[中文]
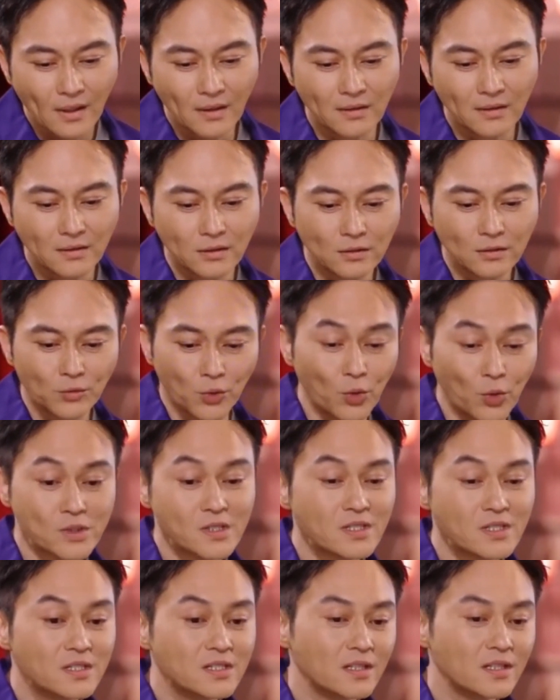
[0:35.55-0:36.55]
牌大使，
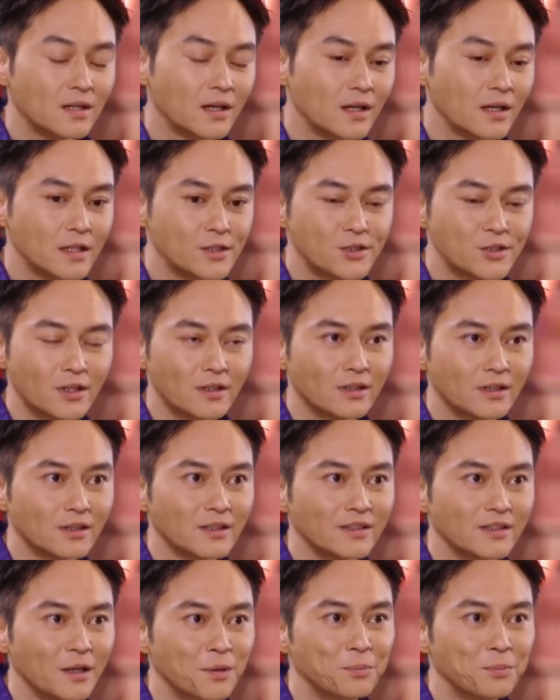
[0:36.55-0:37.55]
九月十九
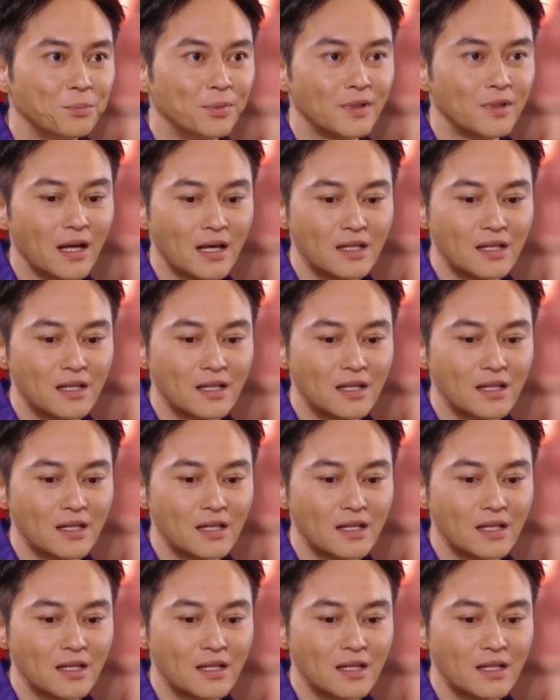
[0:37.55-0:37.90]
日现身